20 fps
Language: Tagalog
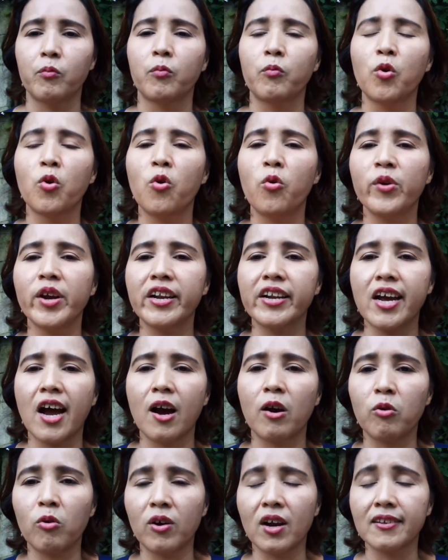uuwi
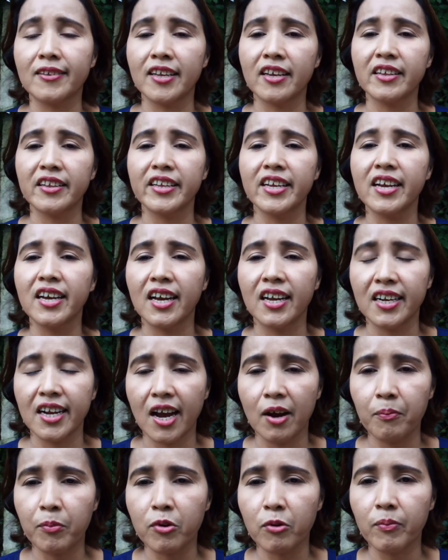na ako kasi hindi nga
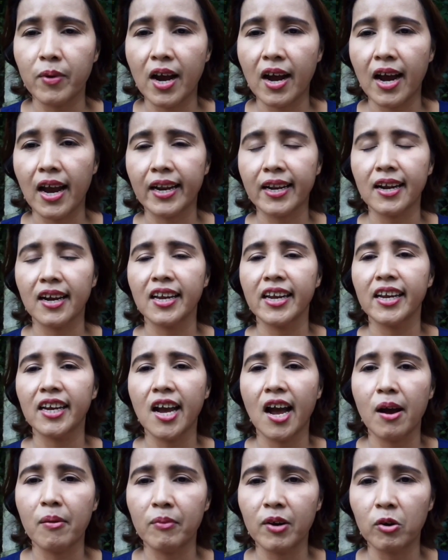naaprobahan ang
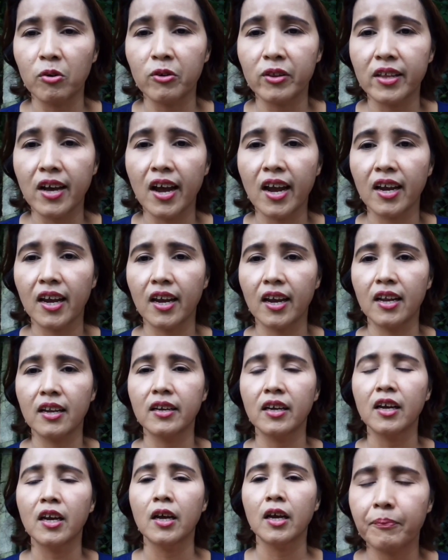ikama ko dahil
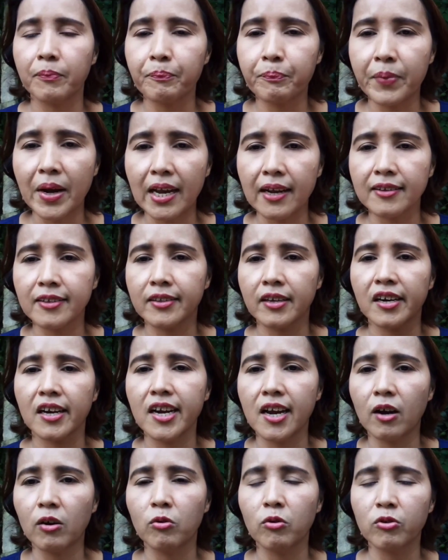pa x
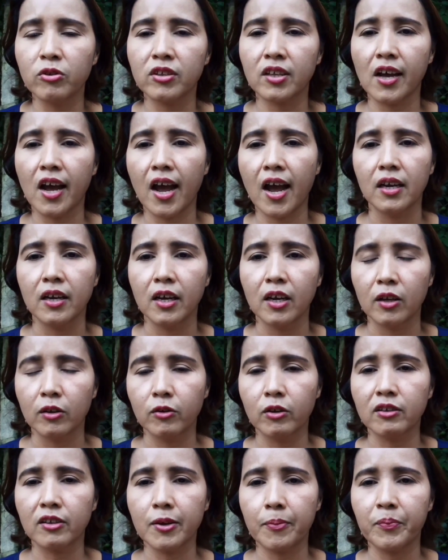ako sa
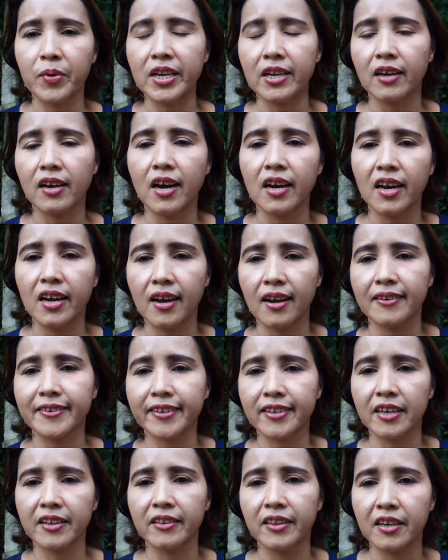dun sa pinakang health
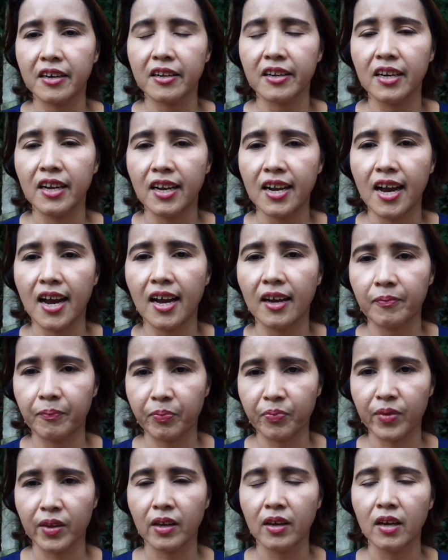center nila
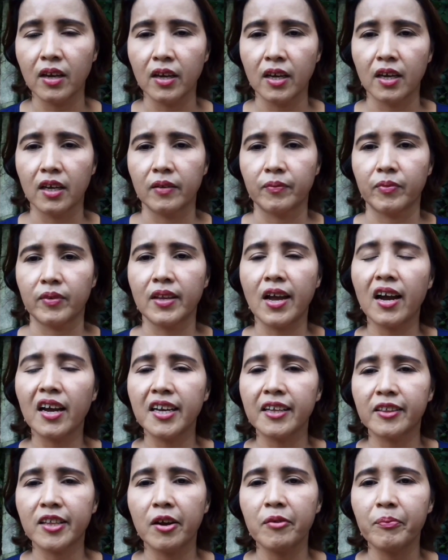
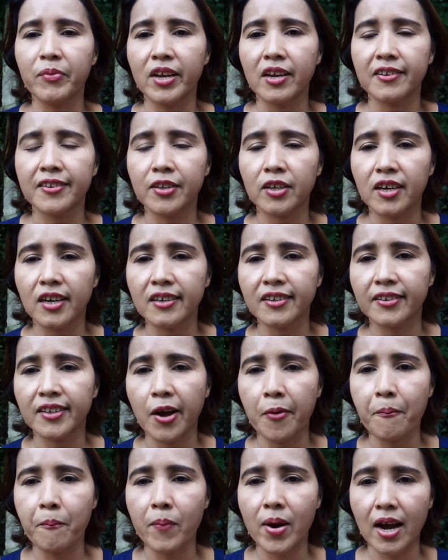nakitang may scars
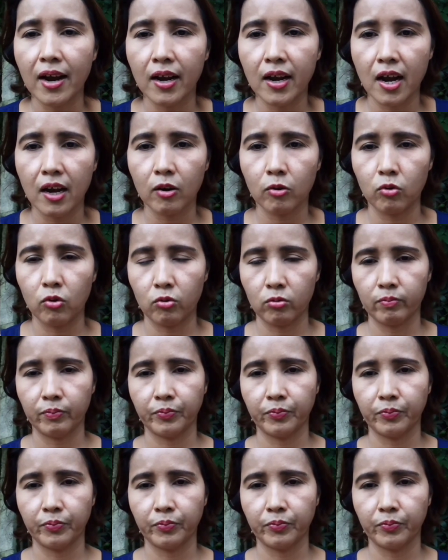ang paga ko.